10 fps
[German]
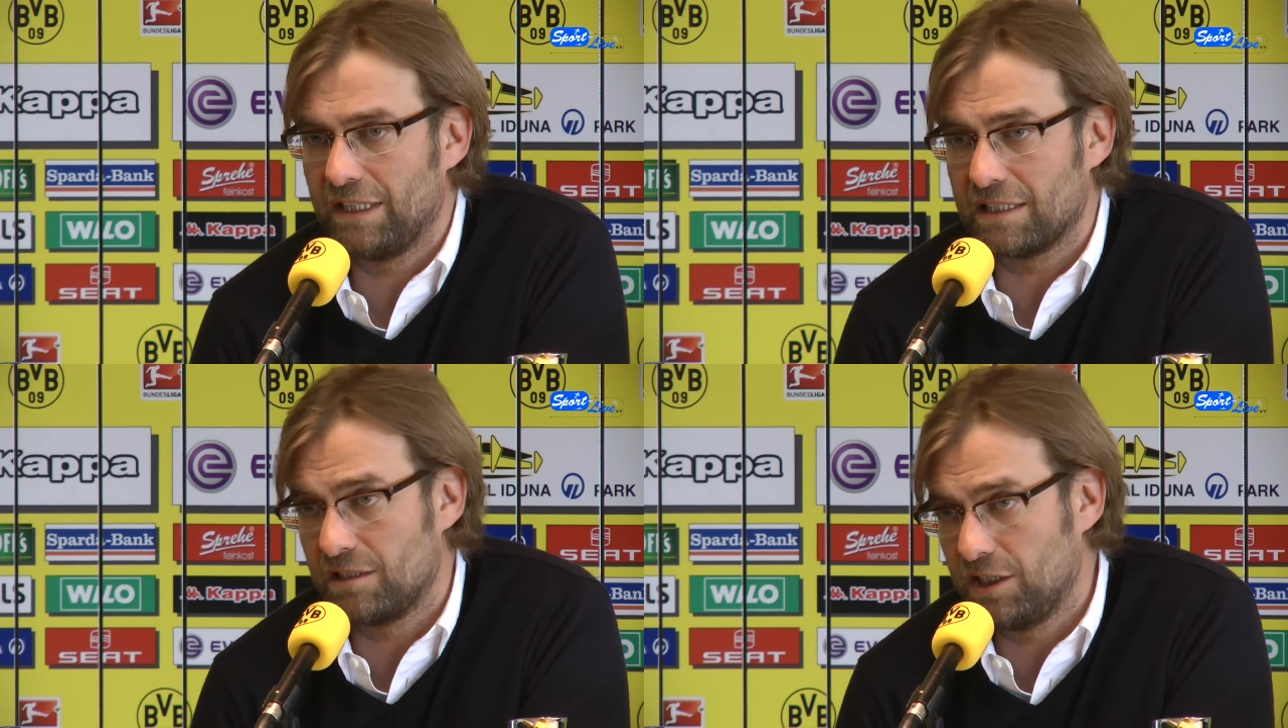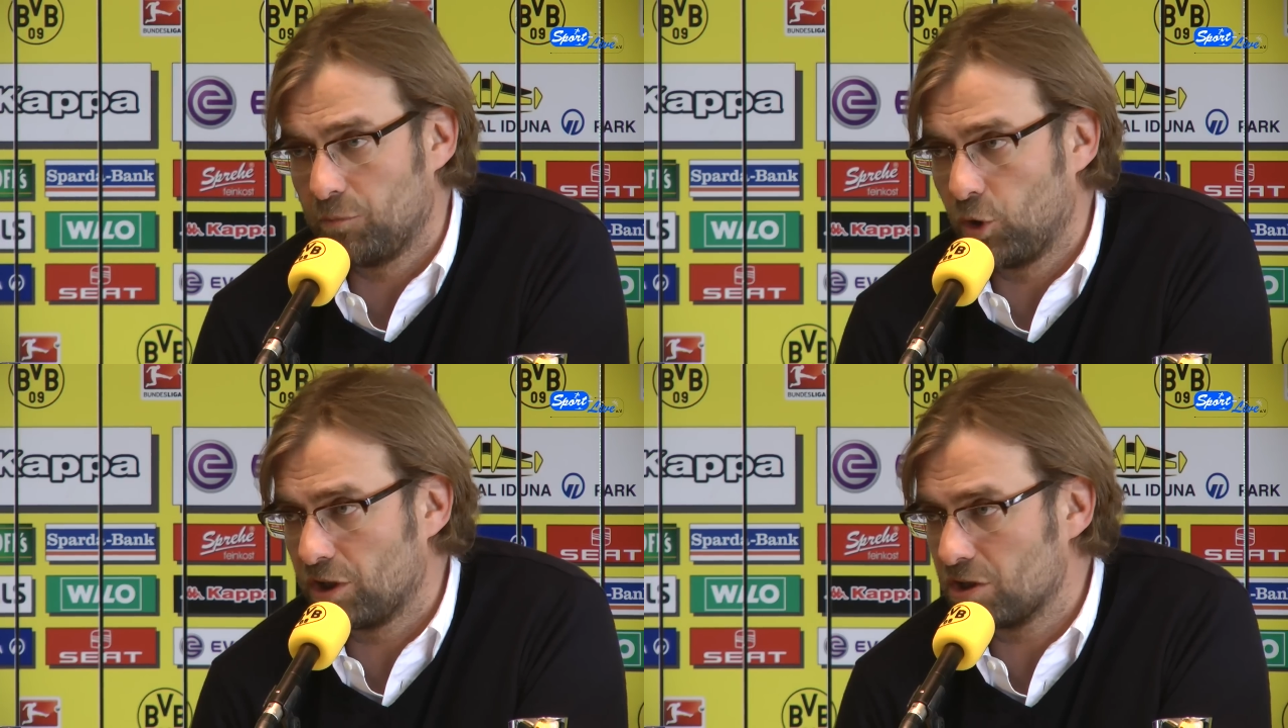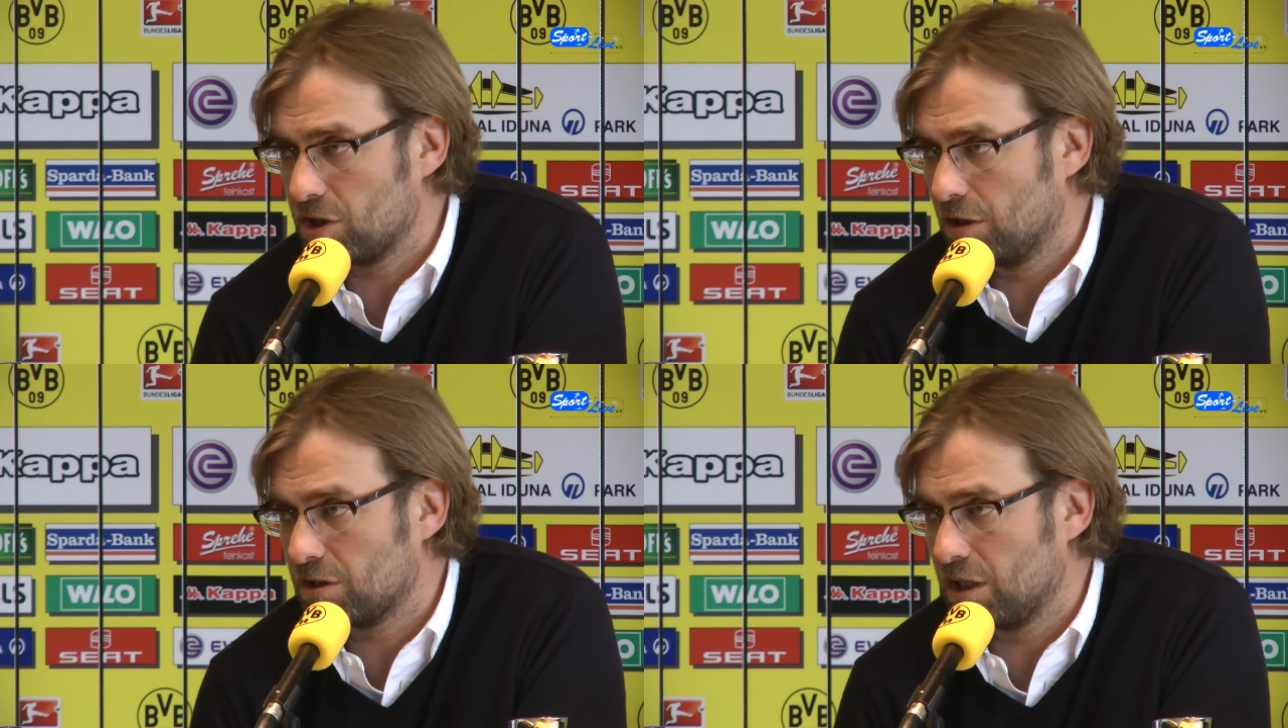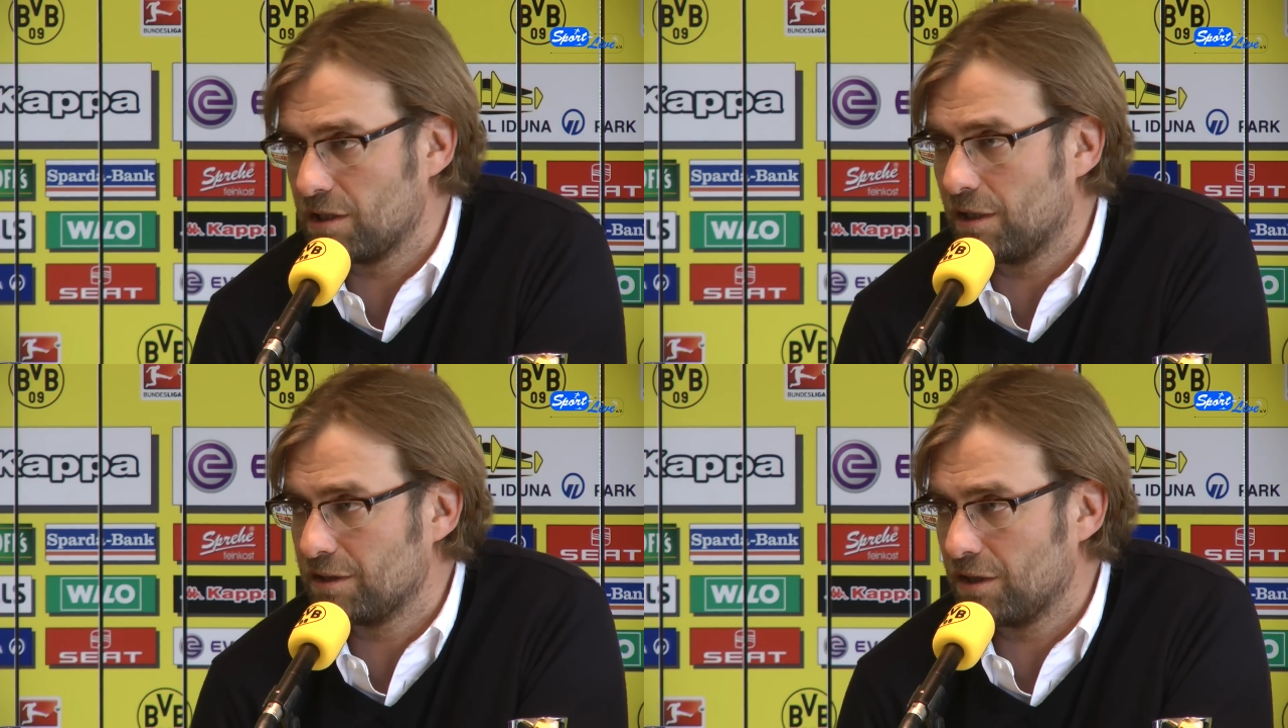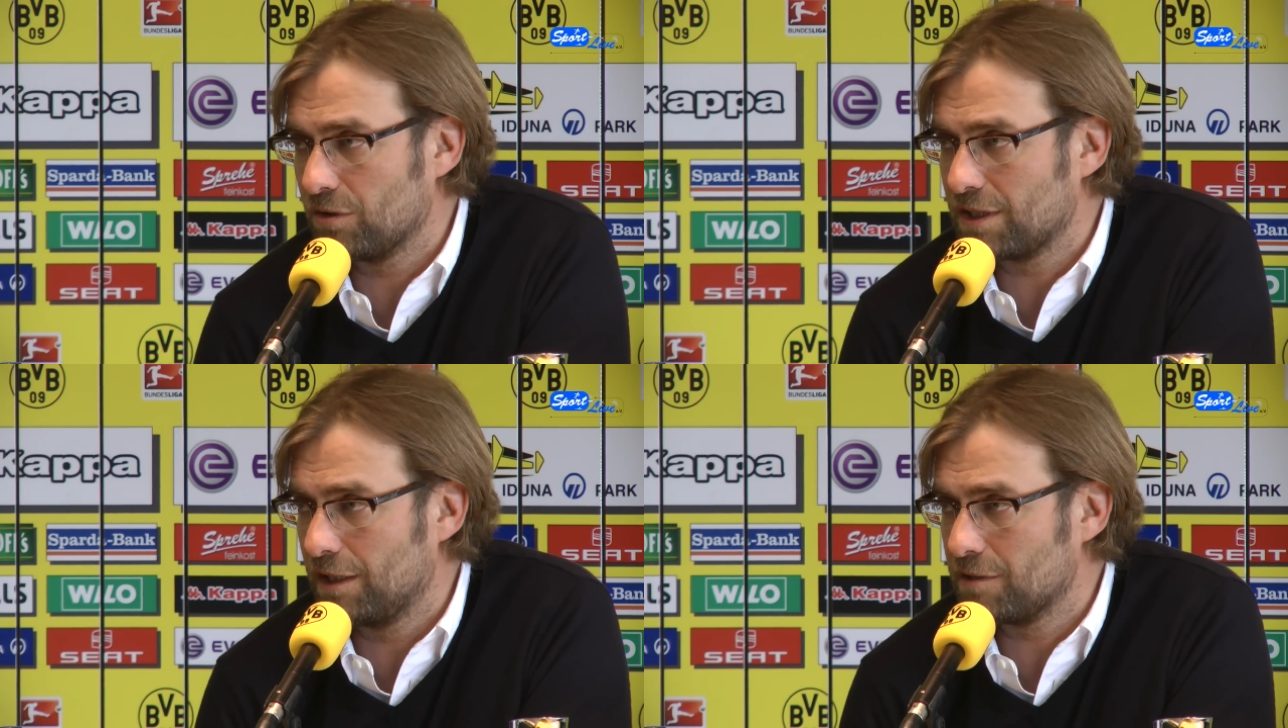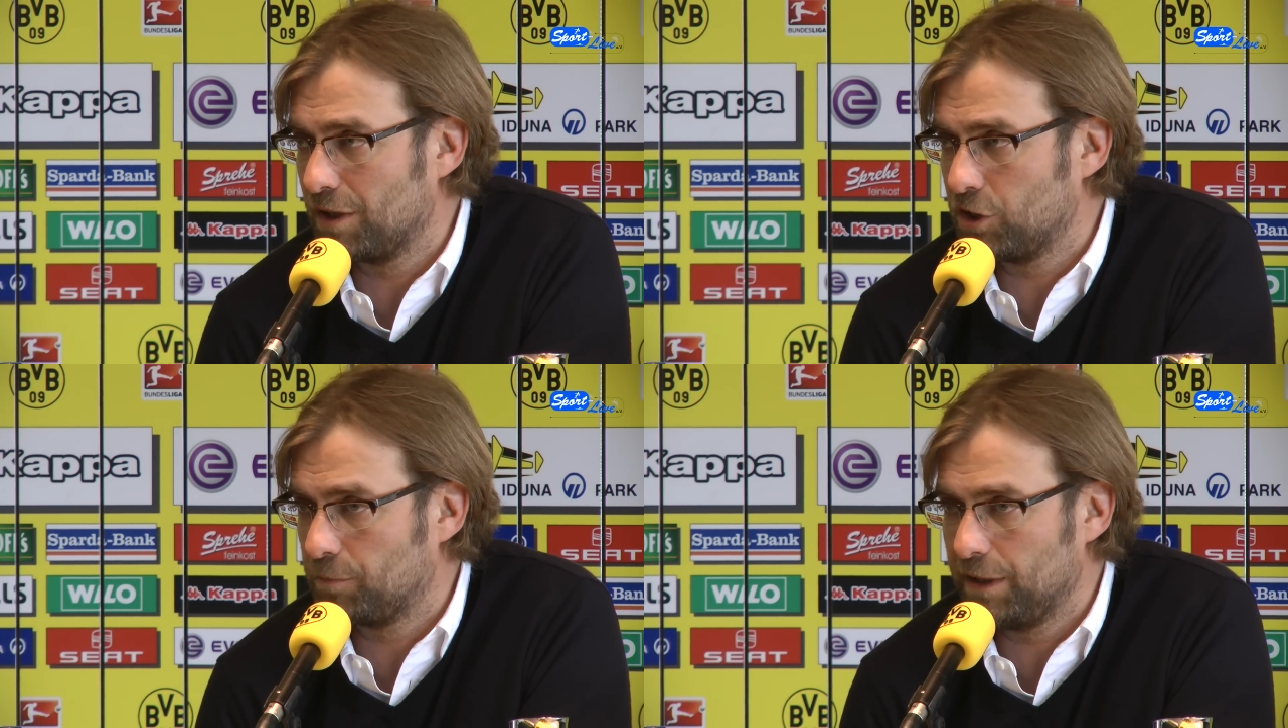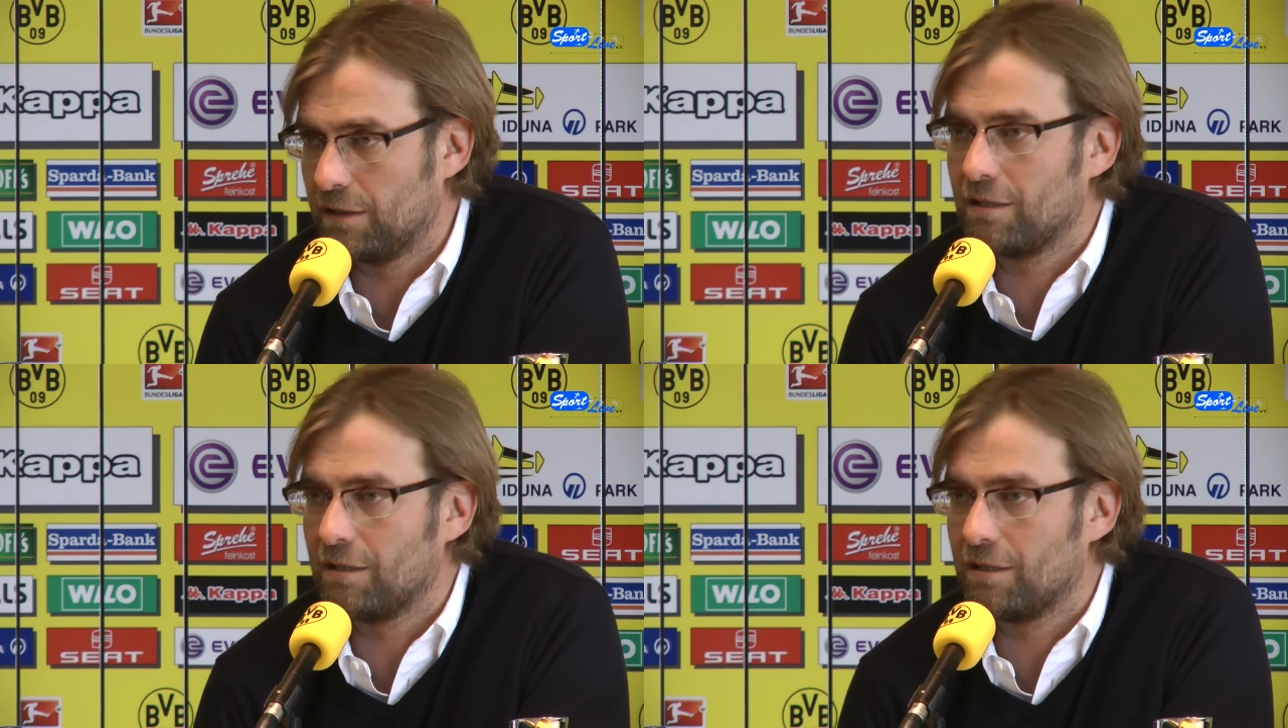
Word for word: Wenn das nicht möglich ist, dann kann es auch sein, dass man nicht spielt.